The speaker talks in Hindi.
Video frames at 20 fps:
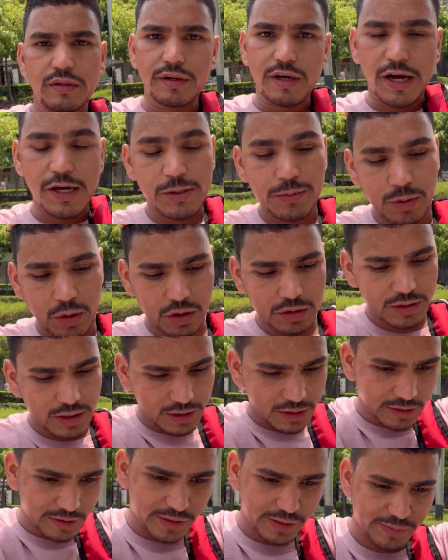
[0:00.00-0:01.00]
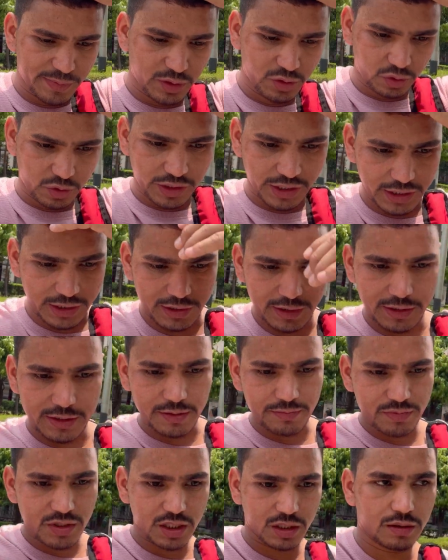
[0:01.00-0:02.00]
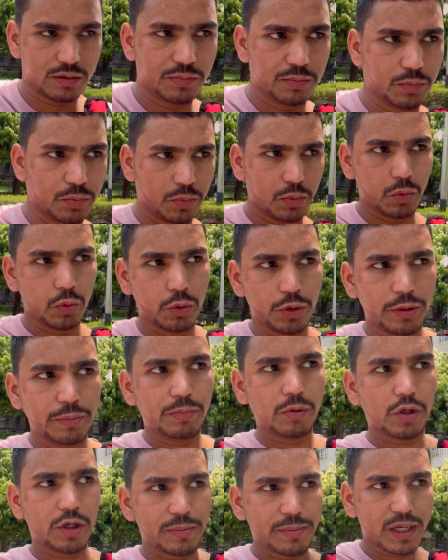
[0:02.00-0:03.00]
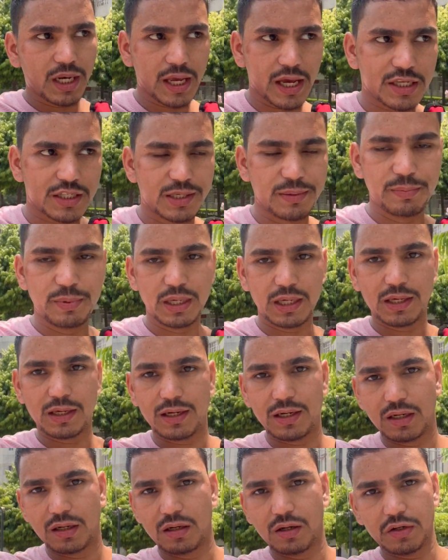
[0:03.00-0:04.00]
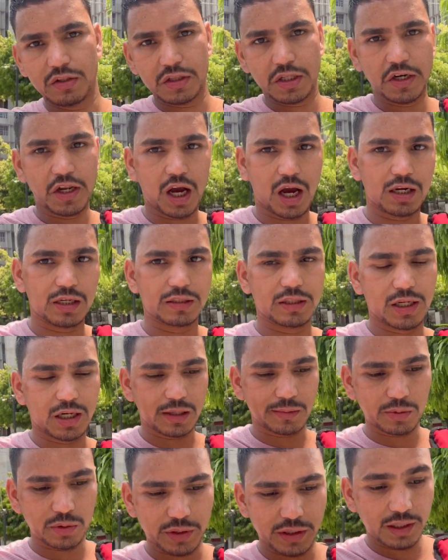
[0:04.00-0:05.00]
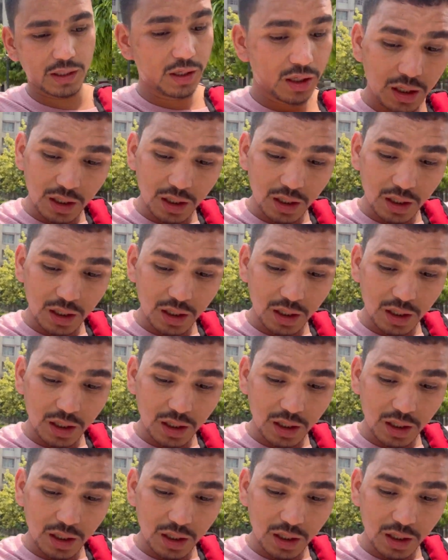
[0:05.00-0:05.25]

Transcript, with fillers: आज बहुत ज़्यादा गर्मी हो रही है कसम से पूरी बॉडी मेरी ऐसे है ना इतनी हालत ख़राब हो गई